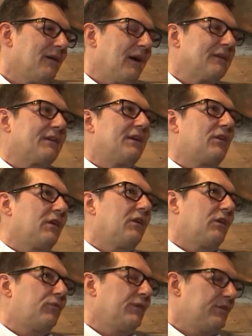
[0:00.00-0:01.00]
also ich,
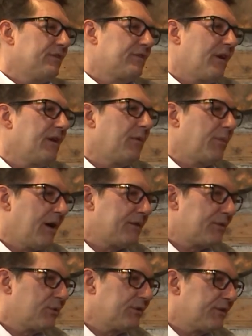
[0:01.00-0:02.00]
ich finde es eine
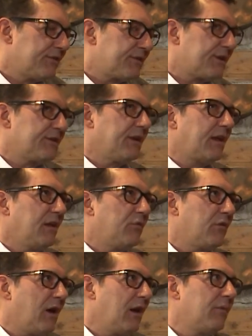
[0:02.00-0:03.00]
beeindruckende Strategie,
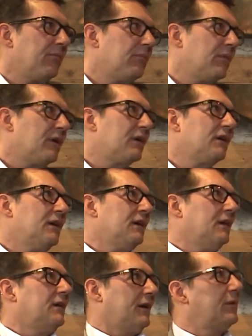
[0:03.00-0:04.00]
vor allem äh,
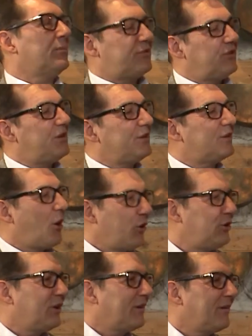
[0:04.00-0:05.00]
eben sich in der
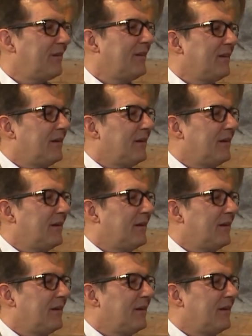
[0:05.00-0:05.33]
heutigen